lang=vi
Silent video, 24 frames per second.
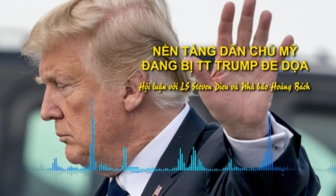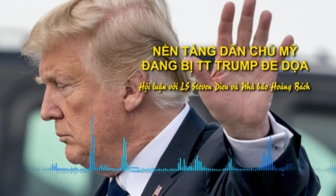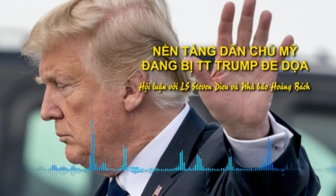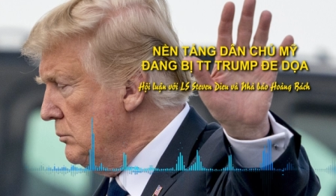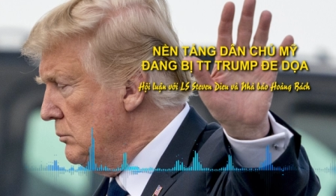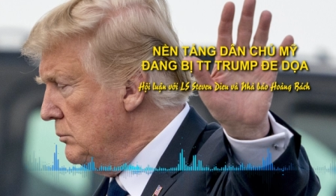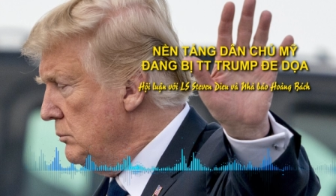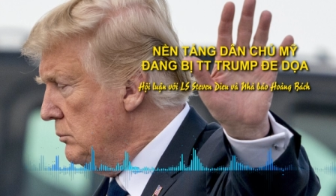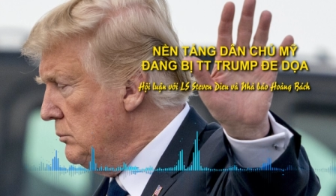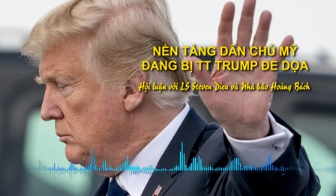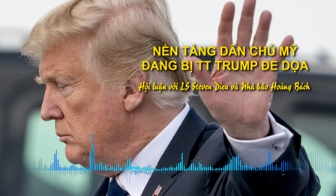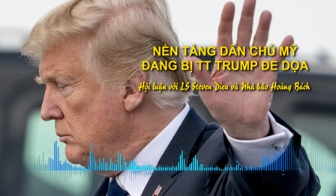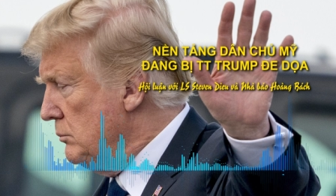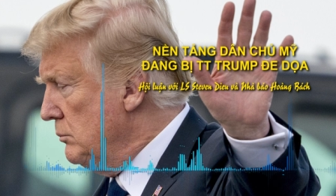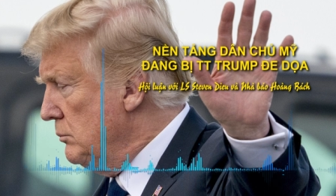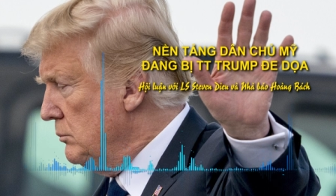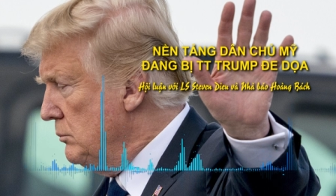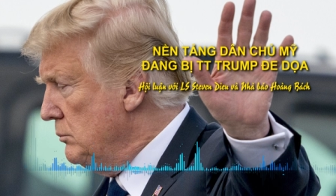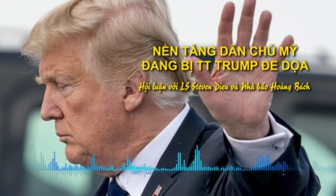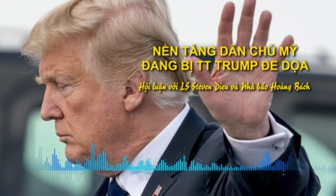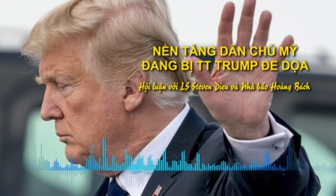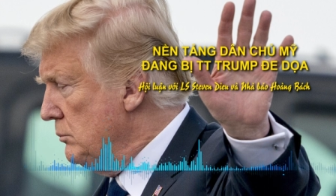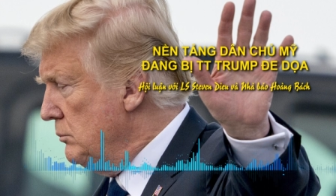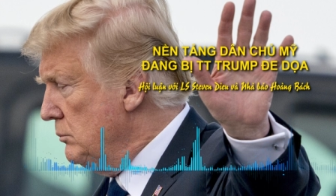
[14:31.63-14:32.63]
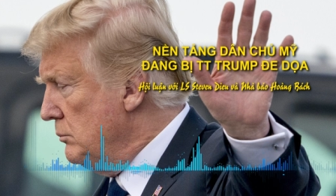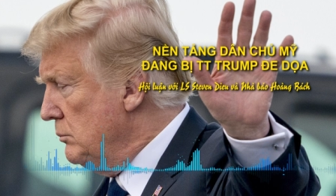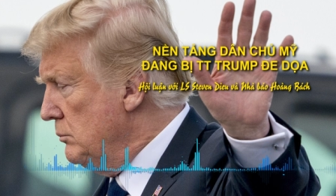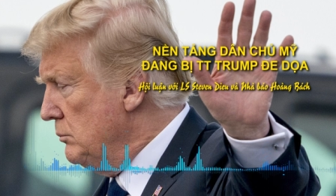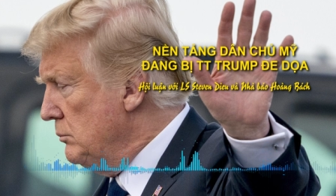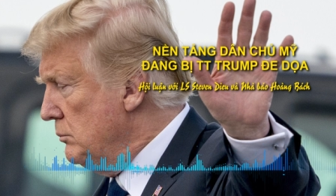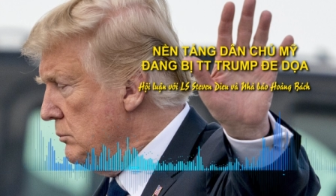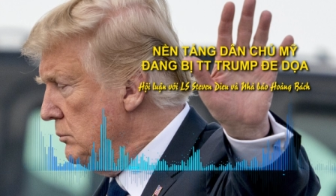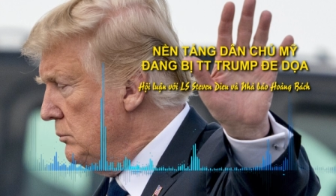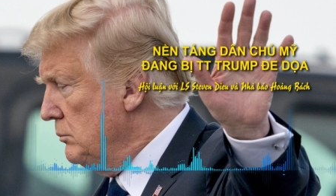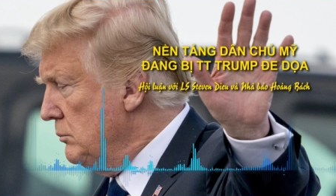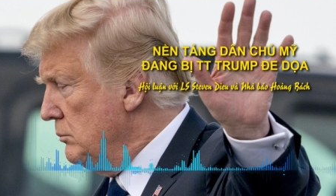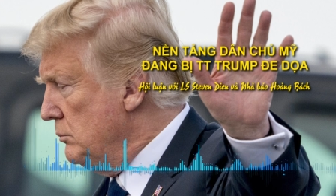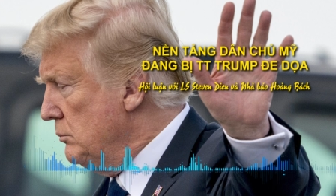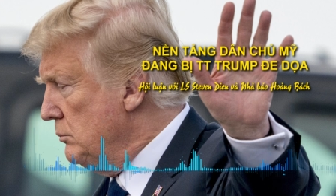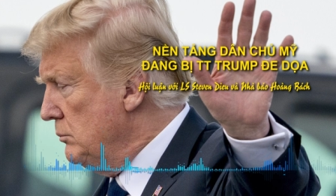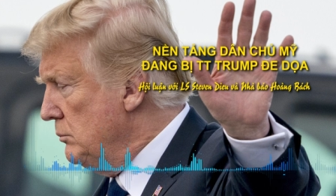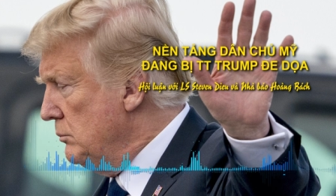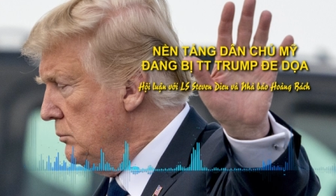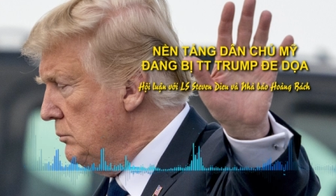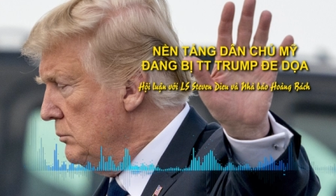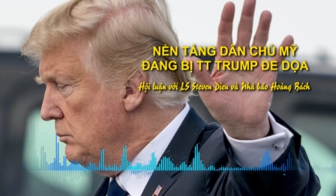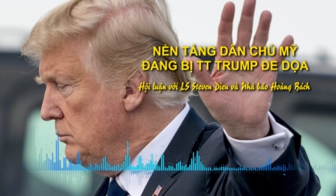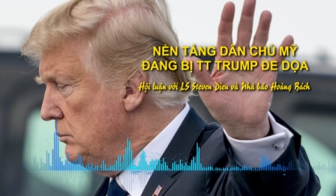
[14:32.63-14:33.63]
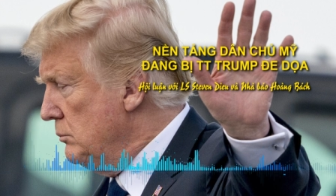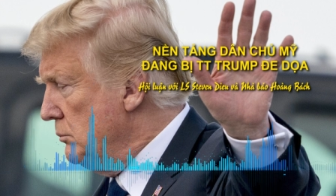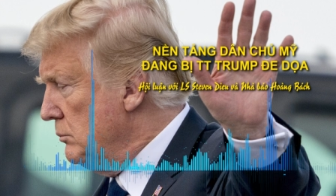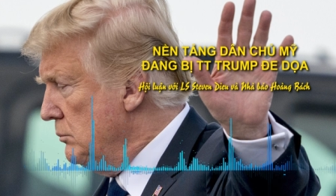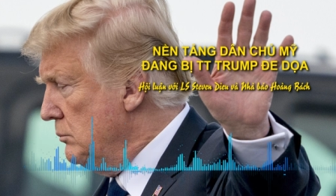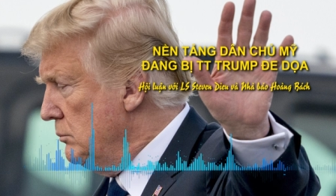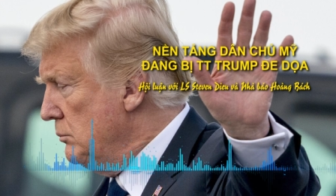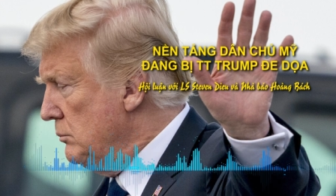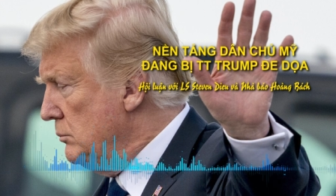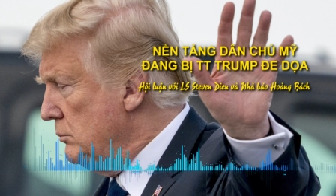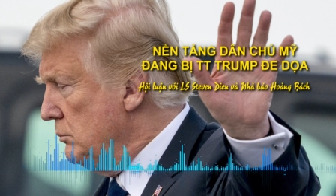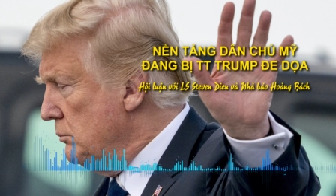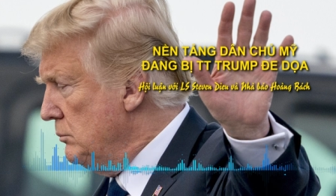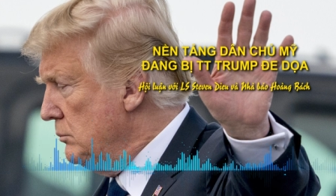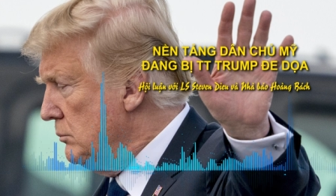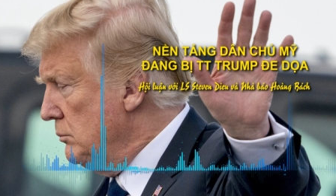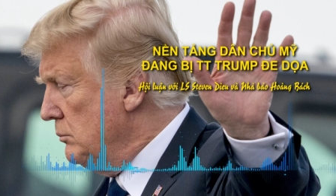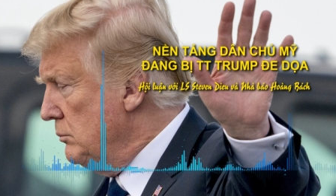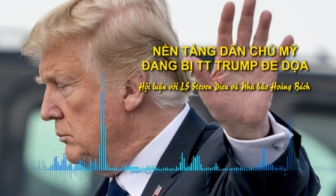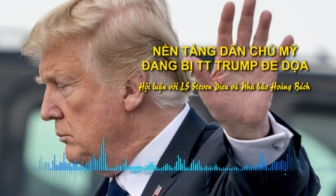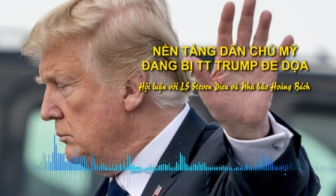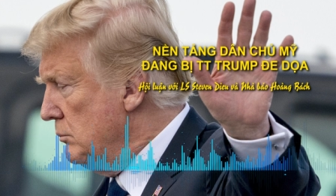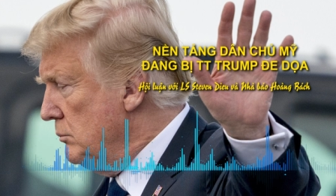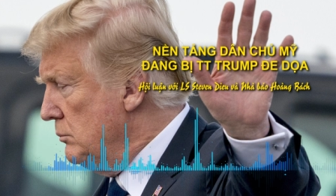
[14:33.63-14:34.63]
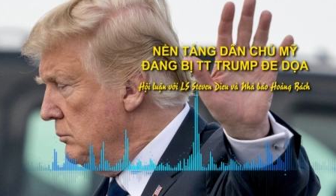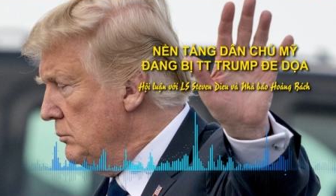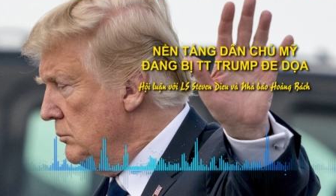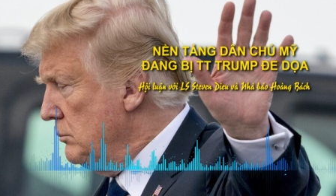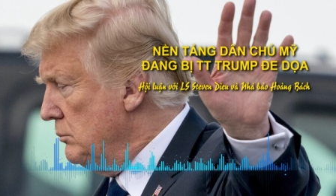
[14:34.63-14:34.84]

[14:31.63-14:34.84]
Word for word: HO và chương trình Con Lai chú Hoàng Bách.